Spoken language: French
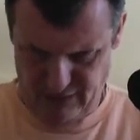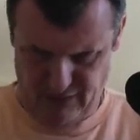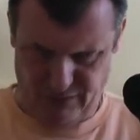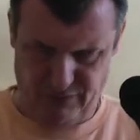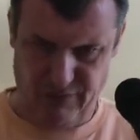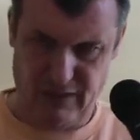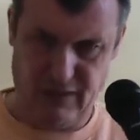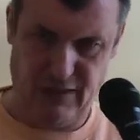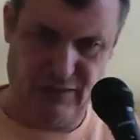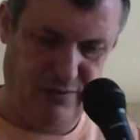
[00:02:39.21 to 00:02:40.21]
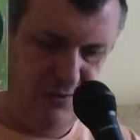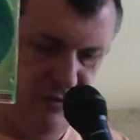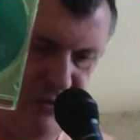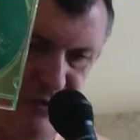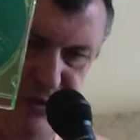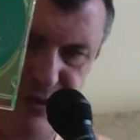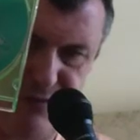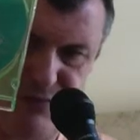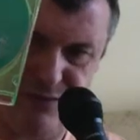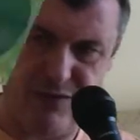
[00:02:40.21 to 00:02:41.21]
Et suis là euh,
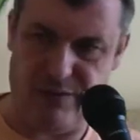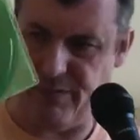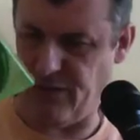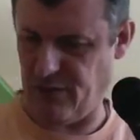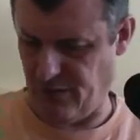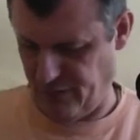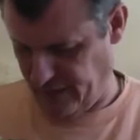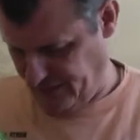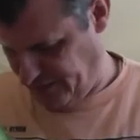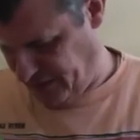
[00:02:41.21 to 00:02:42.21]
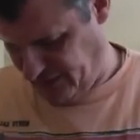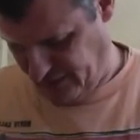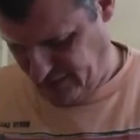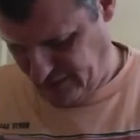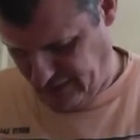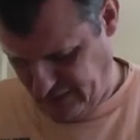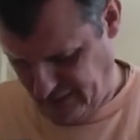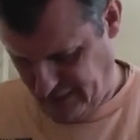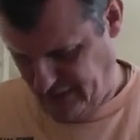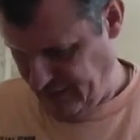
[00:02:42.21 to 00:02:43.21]
j'ai pas encore fait. Bon.
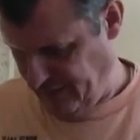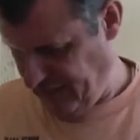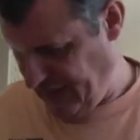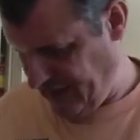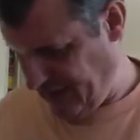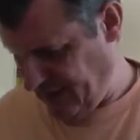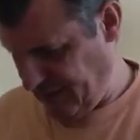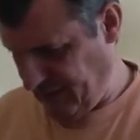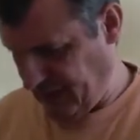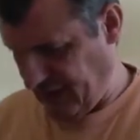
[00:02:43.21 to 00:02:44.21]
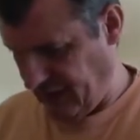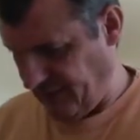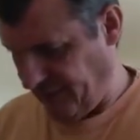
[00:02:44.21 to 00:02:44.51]
Mais bizarre.